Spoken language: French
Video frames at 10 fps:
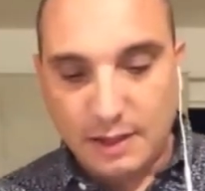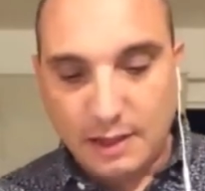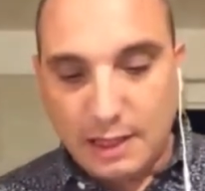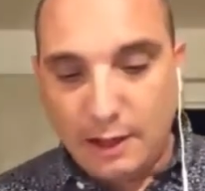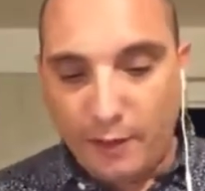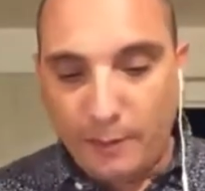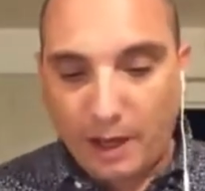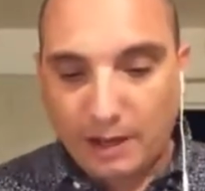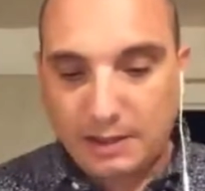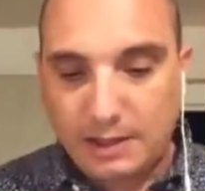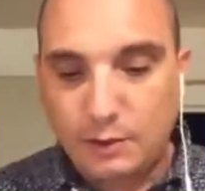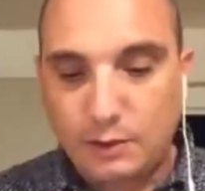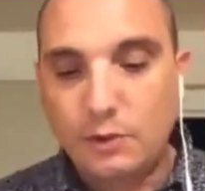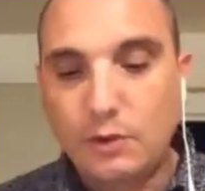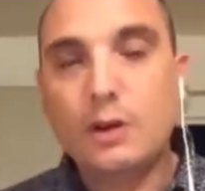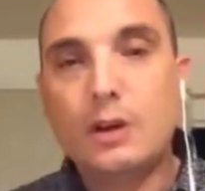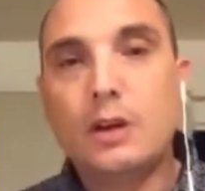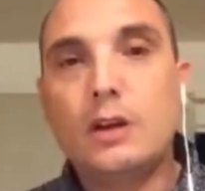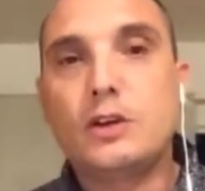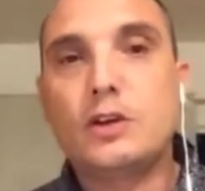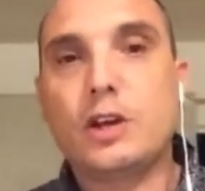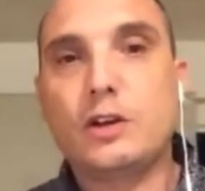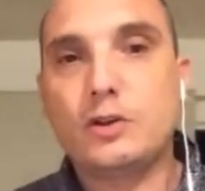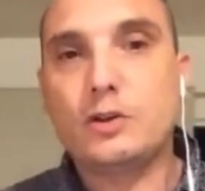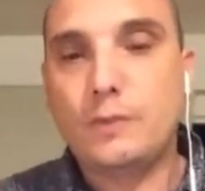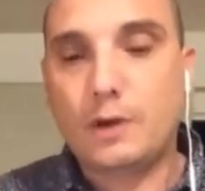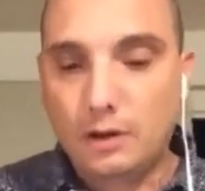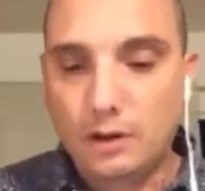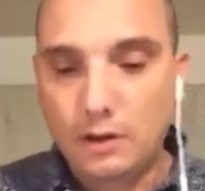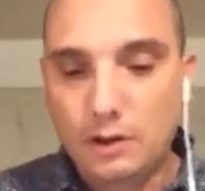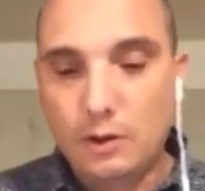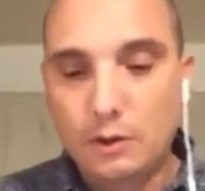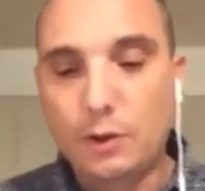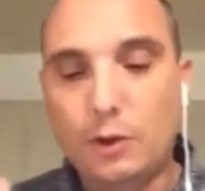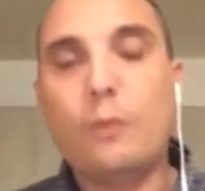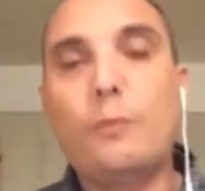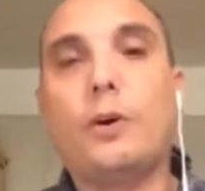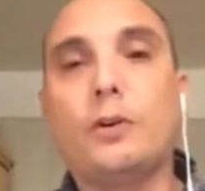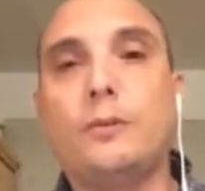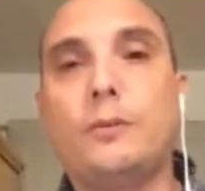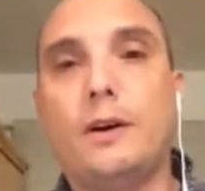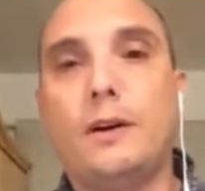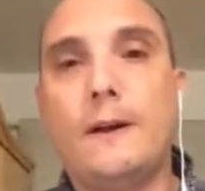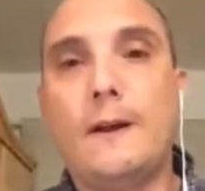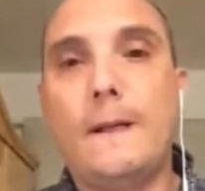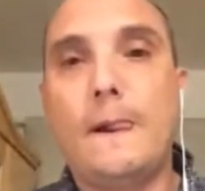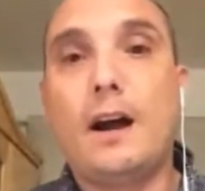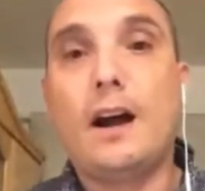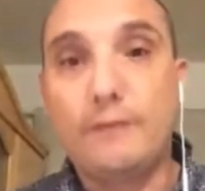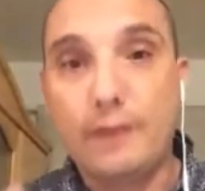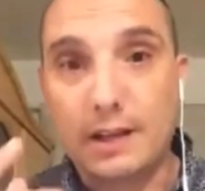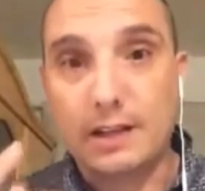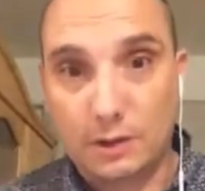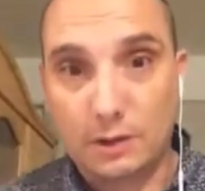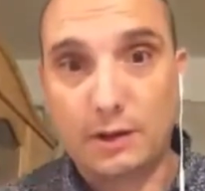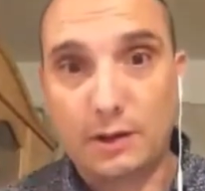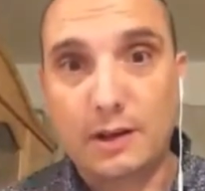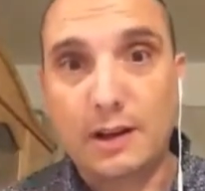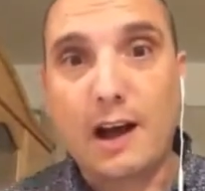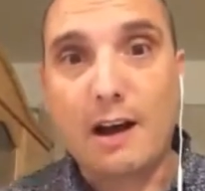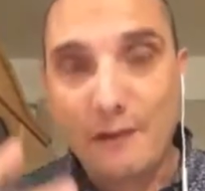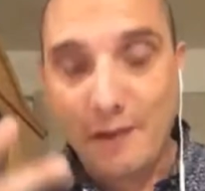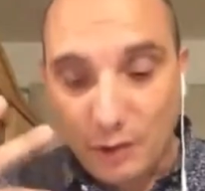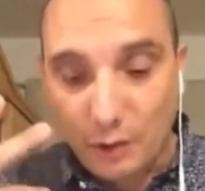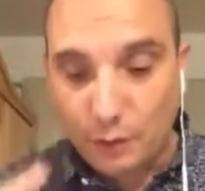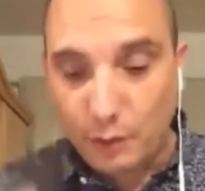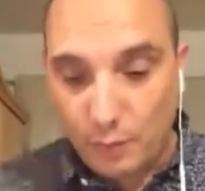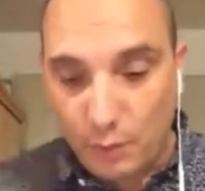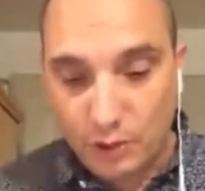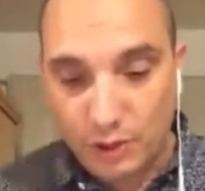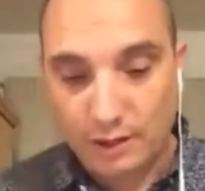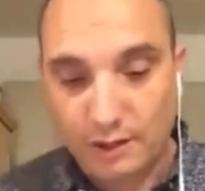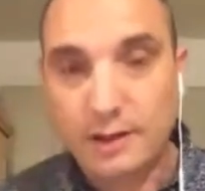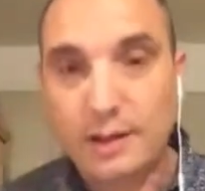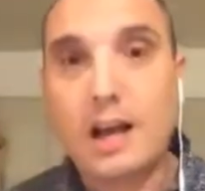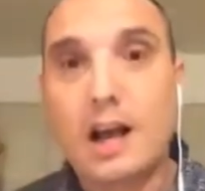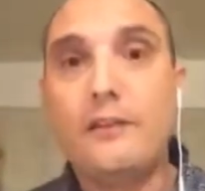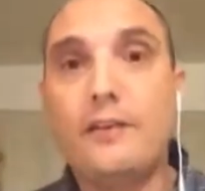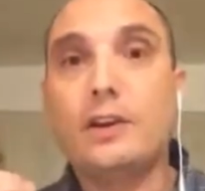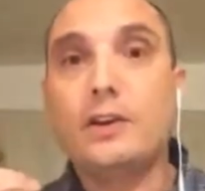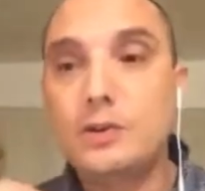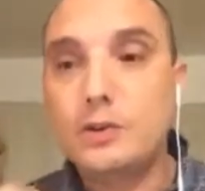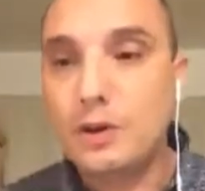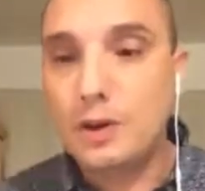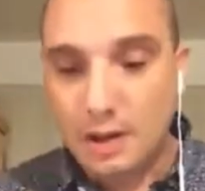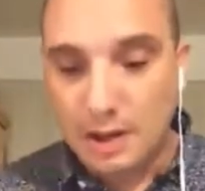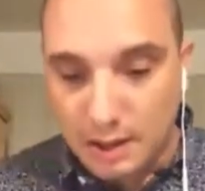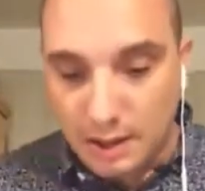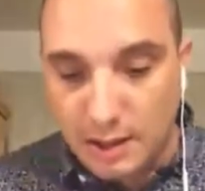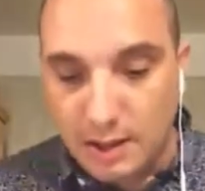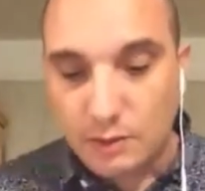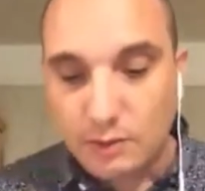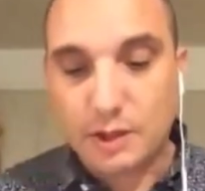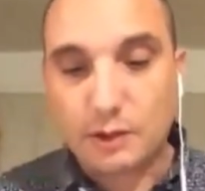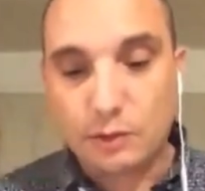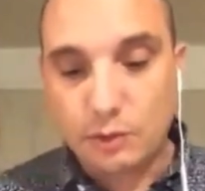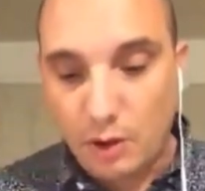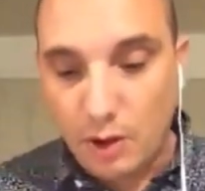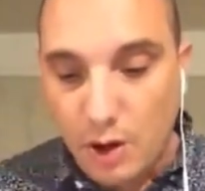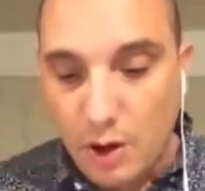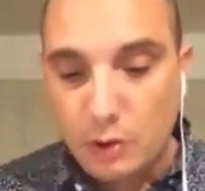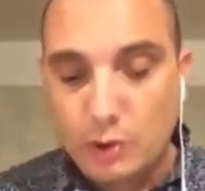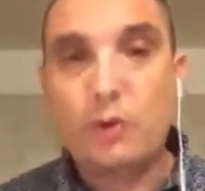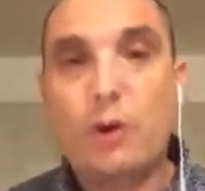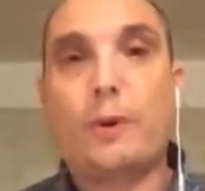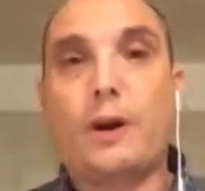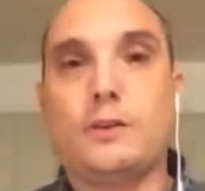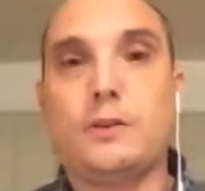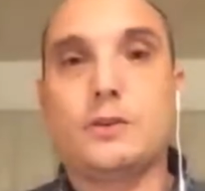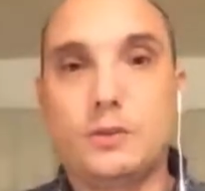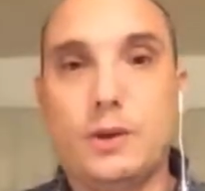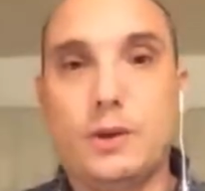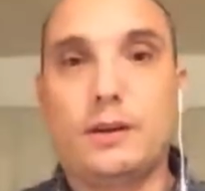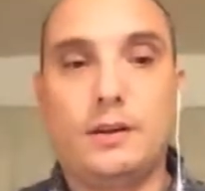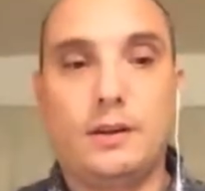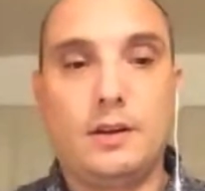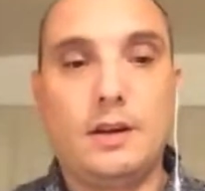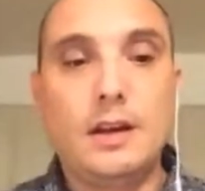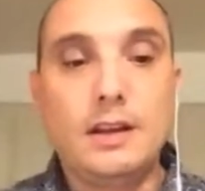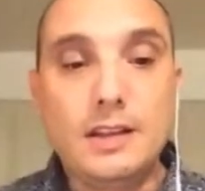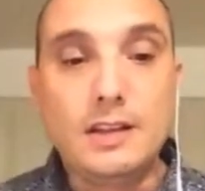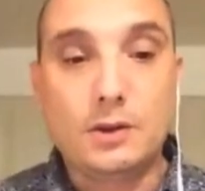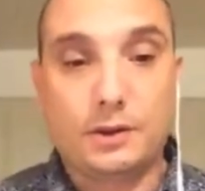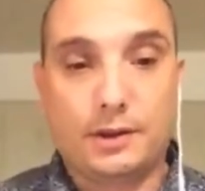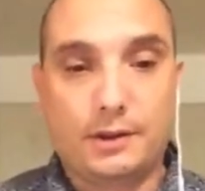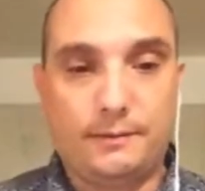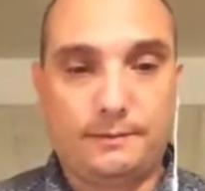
il fait partie du changement de comportement envers les autres, envers notre prochain, avec ceux qui nous entourent. Je dois prendre soin des autres.